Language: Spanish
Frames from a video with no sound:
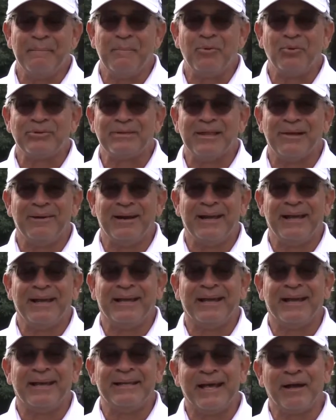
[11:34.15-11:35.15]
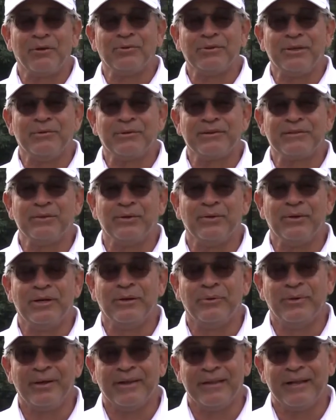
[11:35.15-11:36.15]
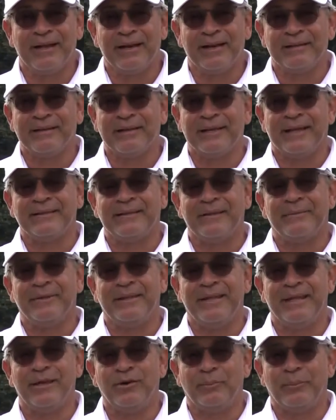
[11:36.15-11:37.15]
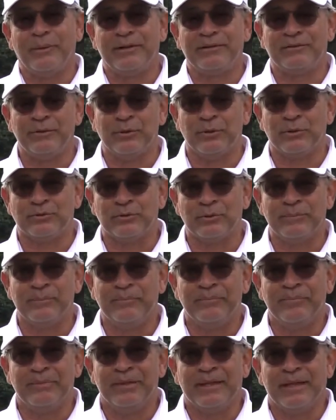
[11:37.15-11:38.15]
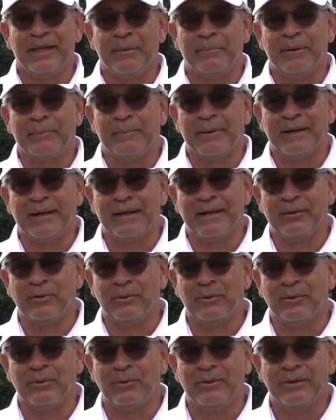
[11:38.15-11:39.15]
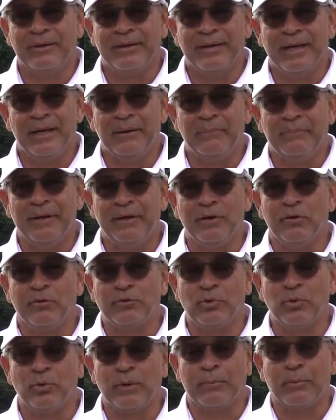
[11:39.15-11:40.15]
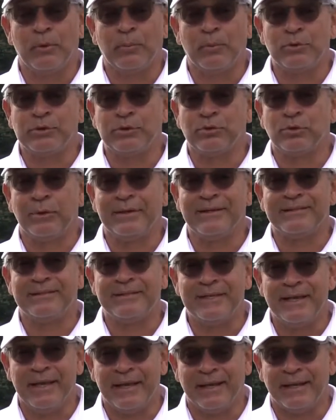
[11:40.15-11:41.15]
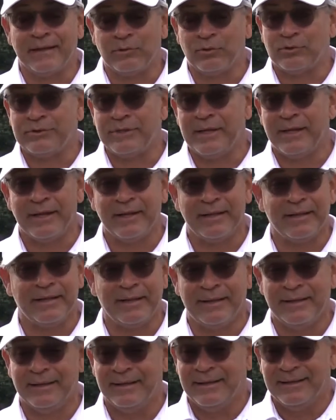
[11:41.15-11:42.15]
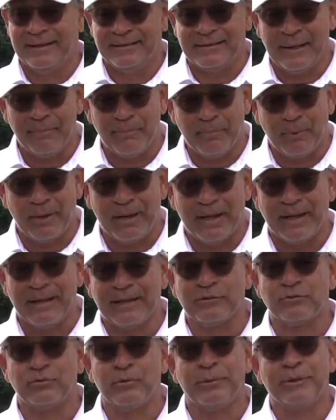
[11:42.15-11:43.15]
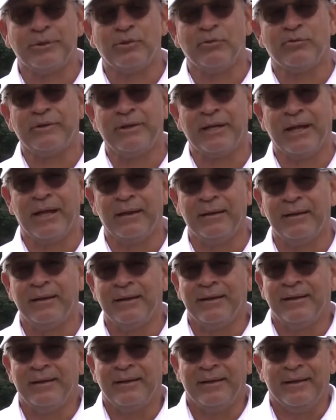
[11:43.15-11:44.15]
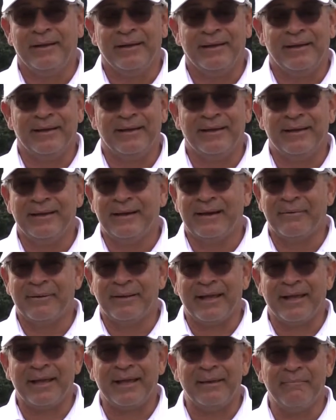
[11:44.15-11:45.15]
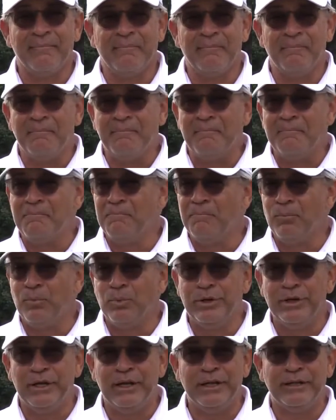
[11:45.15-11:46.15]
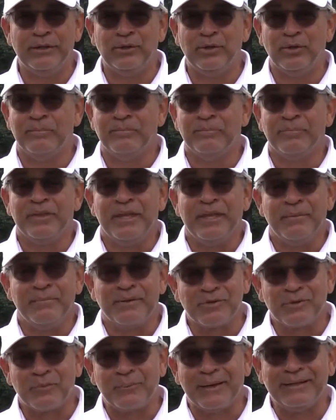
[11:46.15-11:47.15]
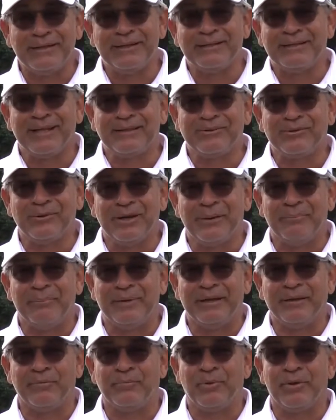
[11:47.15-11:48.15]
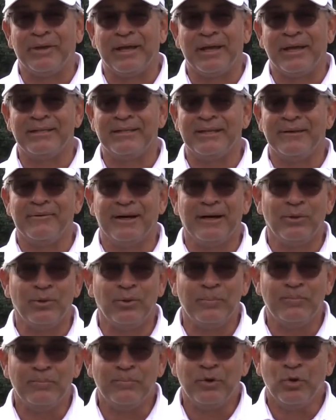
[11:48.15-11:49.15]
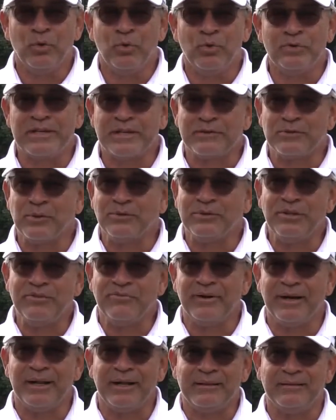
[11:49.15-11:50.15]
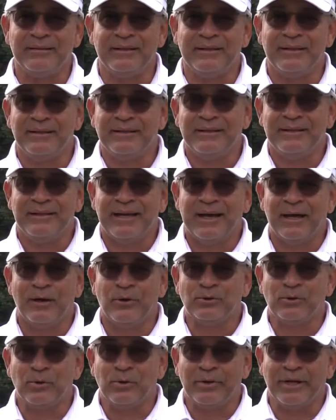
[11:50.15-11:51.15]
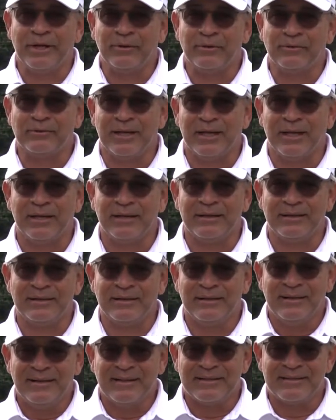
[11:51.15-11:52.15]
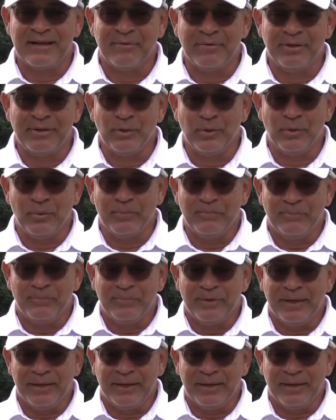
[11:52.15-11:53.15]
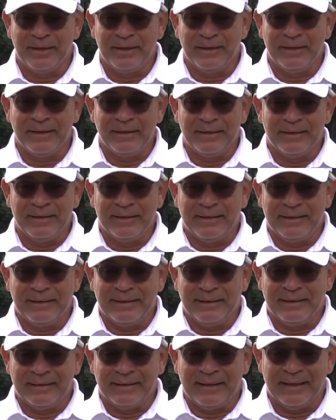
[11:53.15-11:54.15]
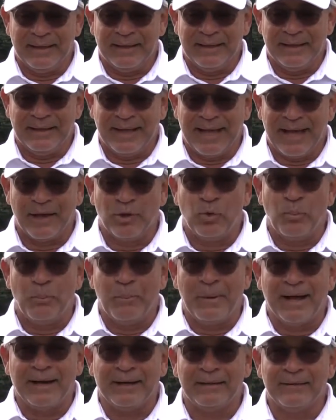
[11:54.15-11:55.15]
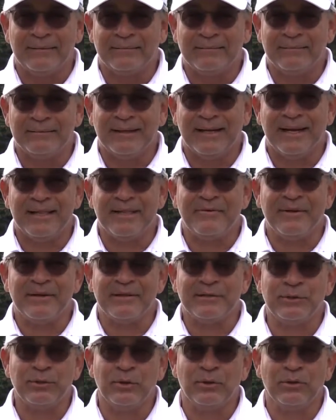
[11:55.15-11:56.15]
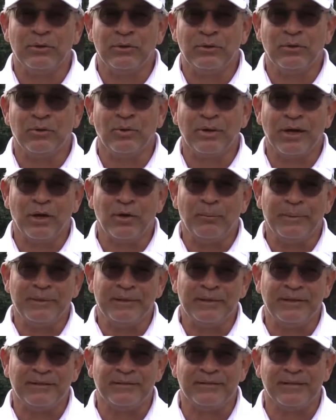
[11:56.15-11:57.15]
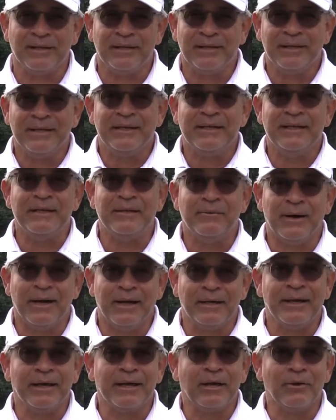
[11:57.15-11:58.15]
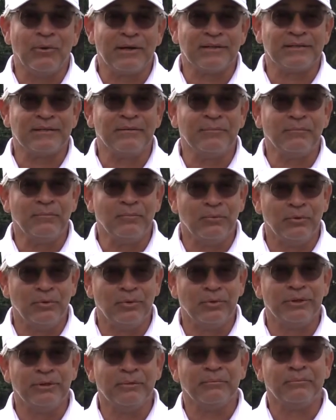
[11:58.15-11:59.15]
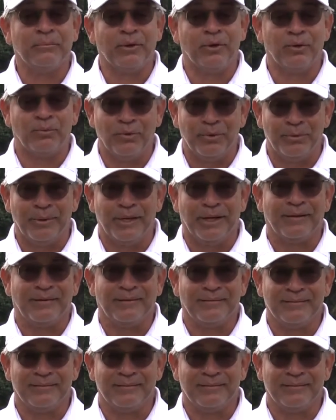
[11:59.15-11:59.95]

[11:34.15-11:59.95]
Punta Blanca. Y a continuación les voy a dejar este video precioso que ha preparado el Pink of Tour a propósito del cierre, su cierre de temporada, su evento final. Eh, la verdad que muy lindo. Me sorprenden tanto las Pink porque han llevado un sazón diferente a los torneos. Han sabido eh, agrupar la diversión con la competencia. Y vaya que lo hacen muy, pero muy bien.